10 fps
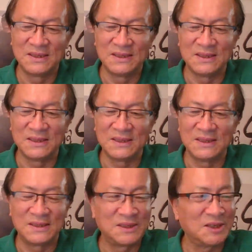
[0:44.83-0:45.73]
这
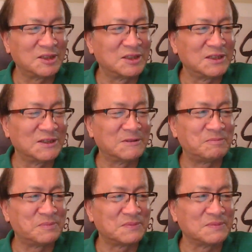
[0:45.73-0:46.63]
个这一
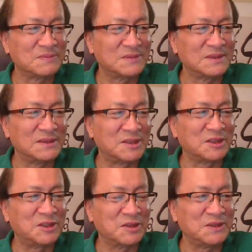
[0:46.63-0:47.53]
次
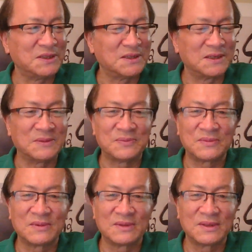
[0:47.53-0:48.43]
这个消息呢，
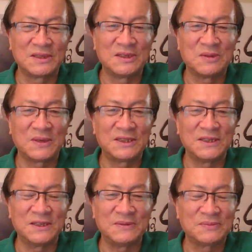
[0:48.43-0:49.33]
新华
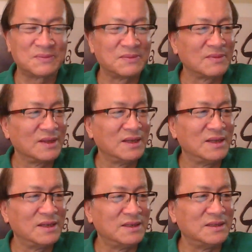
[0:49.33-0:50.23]
社、
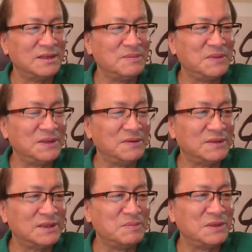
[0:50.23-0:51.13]
人
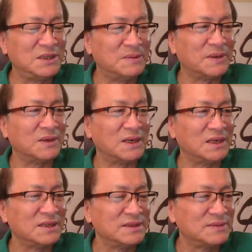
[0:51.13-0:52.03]
民人民日报
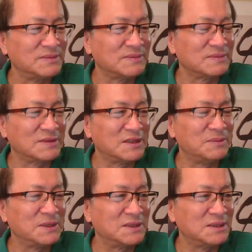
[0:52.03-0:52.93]
啊，
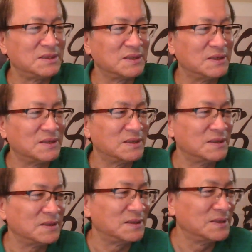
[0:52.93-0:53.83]
特别是这个